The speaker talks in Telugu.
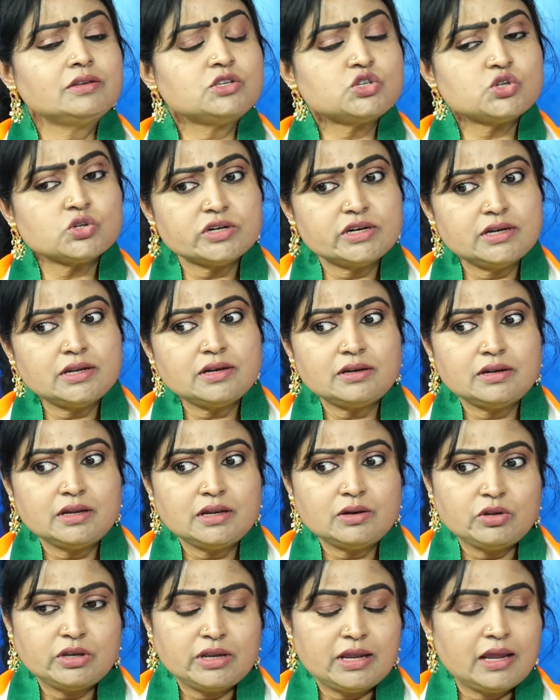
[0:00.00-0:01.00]
చూడండి
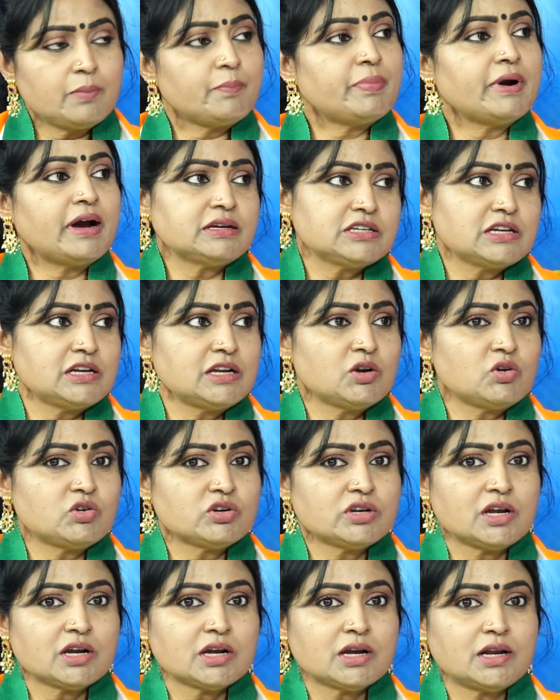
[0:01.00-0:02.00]
నేను ఏ పార్టీలో
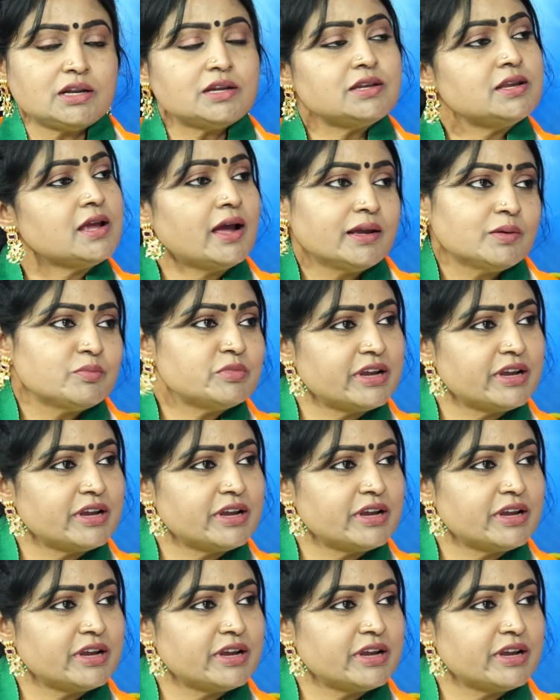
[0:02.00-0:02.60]
ఉన్నా కానీ న్యాయం